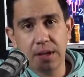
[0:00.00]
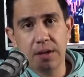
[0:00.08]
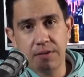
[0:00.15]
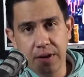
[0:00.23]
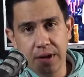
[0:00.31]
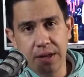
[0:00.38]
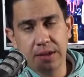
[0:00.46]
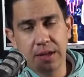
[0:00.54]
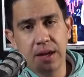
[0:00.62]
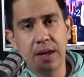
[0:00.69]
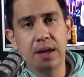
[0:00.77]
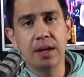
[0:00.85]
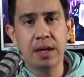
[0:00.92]
a
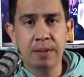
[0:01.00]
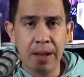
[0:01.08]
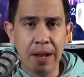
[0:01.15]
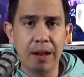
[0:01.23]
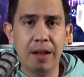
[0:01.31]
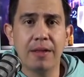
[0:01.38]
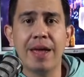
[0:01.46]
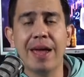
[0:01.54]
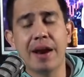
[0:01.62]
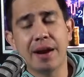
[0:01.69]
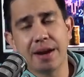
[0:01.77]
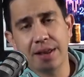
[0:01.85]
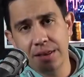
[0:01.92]
diferente nivel de
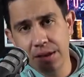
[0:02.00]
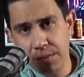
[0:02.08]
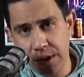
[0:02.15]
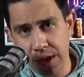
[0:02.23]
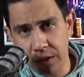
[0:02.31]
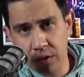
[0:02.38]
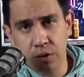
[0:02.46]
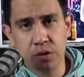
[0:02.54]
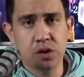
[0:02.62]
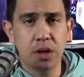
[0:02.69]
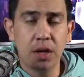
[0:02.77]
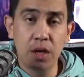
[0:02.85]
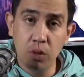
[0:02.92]

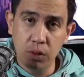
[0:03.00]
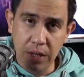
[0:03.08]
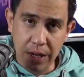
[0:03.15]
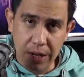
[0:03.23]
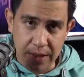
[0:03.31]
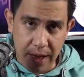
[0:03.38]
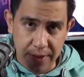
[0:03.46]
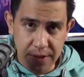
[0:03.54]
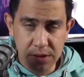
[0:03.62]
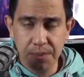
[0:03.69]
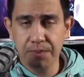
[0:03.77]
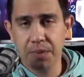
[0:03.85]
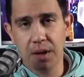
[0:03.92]
rendimientos y
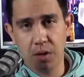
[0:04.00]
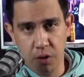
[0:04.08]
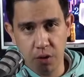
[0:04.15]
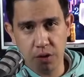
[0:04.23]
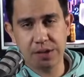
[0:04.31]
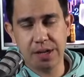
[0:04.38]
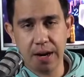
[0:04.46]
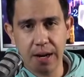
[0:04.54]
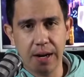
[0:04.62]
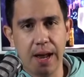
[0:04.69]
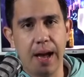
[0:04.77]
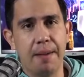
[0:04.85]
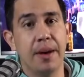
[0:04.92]
utilidades. Conoces la
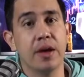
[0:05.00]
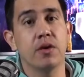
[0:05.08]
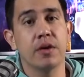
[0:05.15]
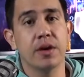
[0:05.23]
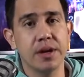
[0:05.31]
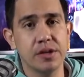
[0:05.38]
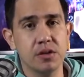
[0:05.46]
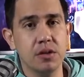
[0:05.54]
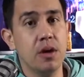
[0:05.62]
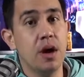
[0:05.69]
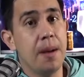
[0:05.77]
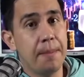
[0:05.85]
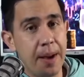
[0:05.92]
regla, a mayor riesgo,
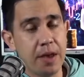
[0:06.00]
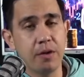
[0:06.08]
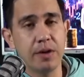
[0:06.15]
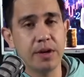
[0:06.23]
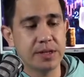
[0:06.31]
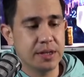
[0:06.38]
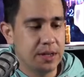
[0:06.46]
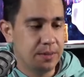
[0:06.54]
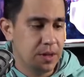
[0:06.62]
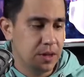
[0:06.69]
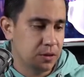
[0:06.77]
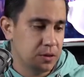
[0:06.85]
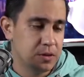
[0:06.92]
mayores
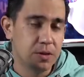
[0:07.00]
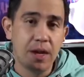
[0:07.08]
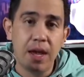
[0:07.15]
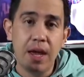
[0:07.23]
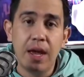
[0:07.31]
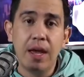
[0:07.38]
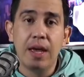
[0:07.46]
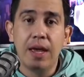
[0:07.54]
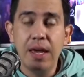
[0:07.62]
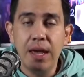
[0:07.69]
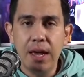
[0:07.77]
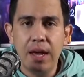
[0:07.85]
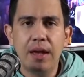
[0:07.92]
rendimientos.
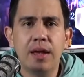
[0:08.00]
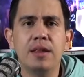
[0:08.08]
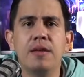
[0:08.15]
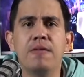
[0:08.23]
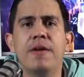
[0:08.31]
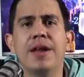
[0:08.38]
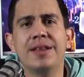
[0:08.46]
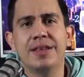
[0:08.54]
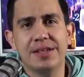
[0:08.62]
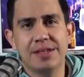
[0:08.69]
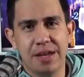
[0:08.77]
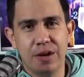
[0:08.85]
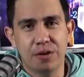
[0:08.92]
Y en
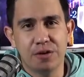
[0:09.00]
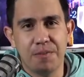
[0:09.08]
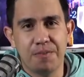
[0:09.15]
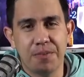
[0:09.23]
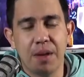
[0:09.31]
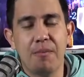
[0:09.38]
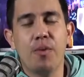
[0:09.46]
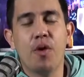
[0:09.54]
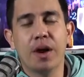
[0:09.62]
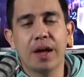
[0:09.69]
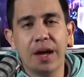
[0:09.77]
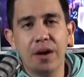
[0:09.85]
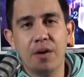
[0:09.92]
diferentes giros.
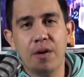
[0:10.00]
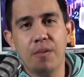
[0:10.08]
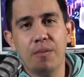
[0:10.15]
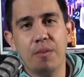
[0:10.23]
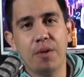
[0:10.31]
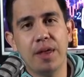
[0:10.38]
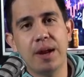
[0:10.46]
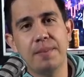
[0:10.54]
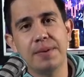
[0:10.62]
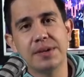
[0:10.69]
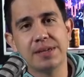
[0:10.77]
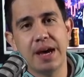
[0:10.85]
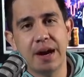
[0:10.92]
¿Por qué no poder
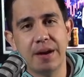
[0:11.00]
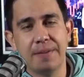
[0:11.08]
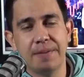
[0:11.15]
empezar